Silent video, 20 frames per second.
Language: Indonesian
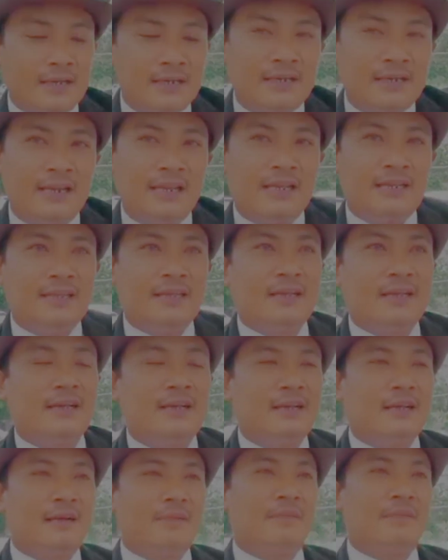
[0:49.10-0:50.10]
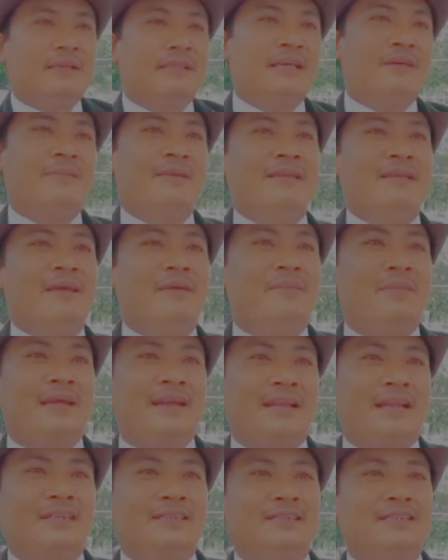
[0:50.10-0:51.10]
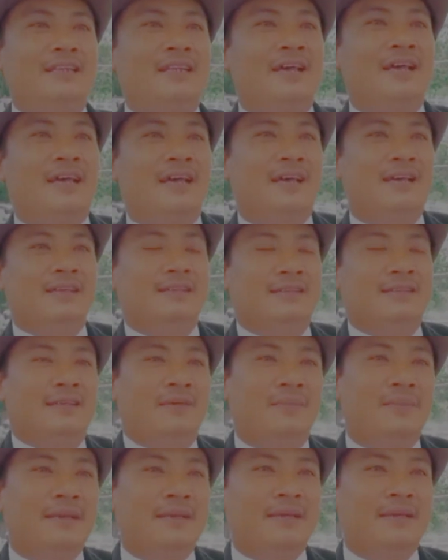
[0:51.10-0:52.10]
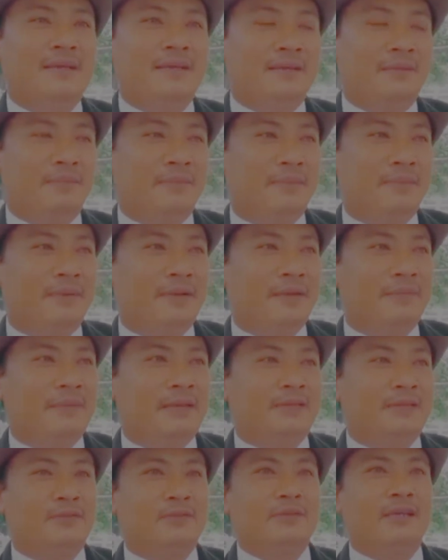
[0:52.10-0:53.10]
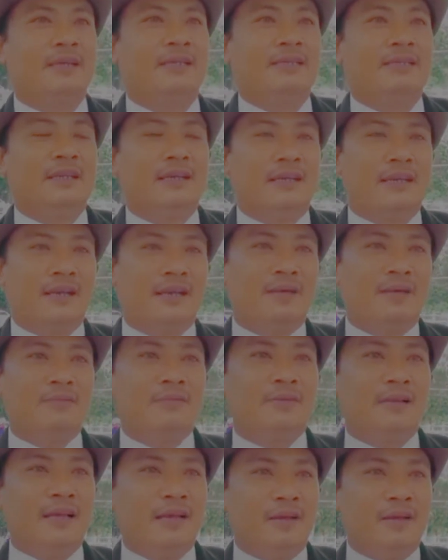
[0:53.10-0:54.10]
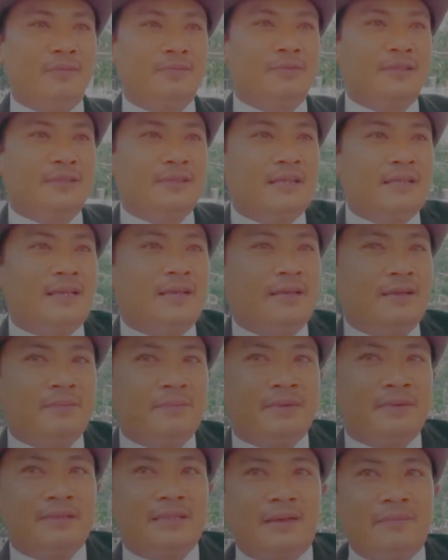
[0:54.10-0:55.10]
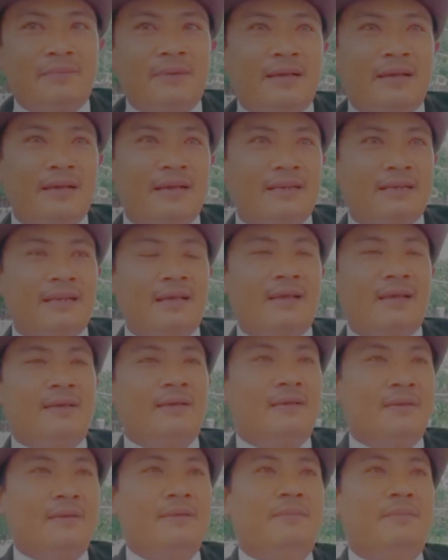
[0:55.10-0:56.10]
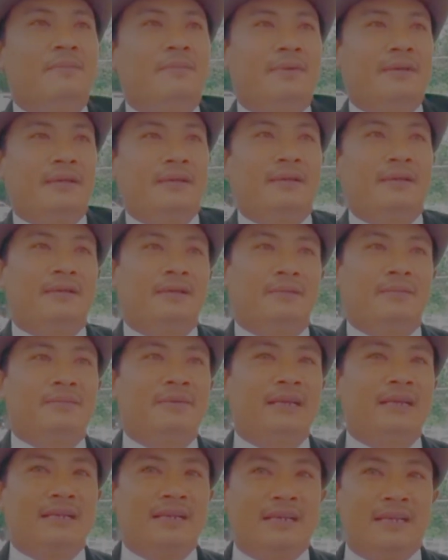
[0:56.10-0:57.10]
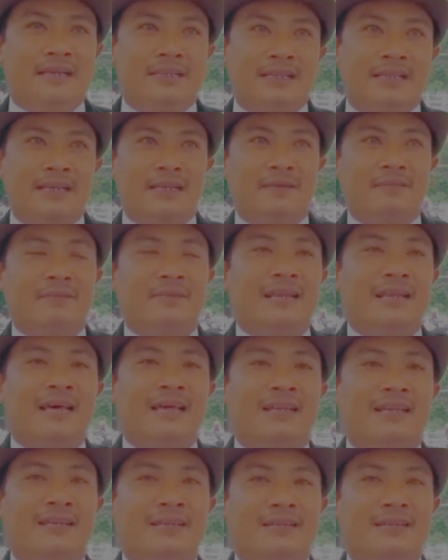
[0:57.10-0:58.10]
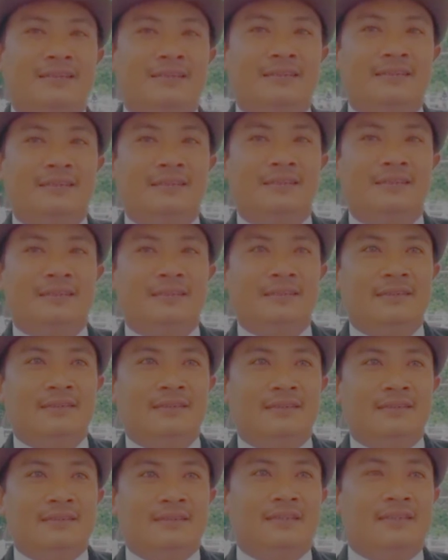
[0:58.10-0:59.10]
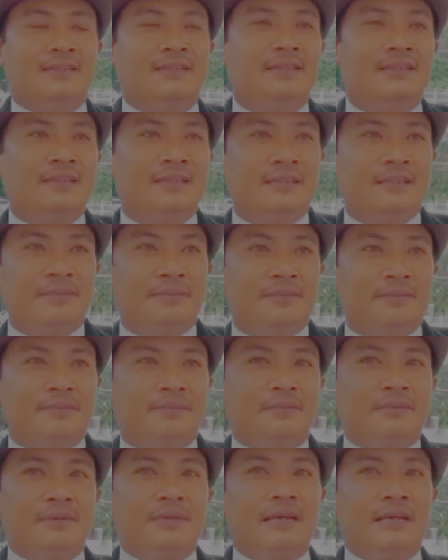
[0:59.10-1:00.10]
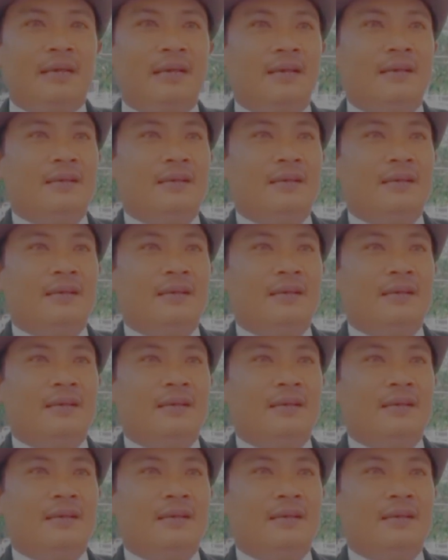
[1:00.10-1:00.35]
Jalannya pertamanya panas gerah, tapi pengen maju ya alhamdulillah offsetnya bertambah karena pengen biar kelihatan menarik jadi ya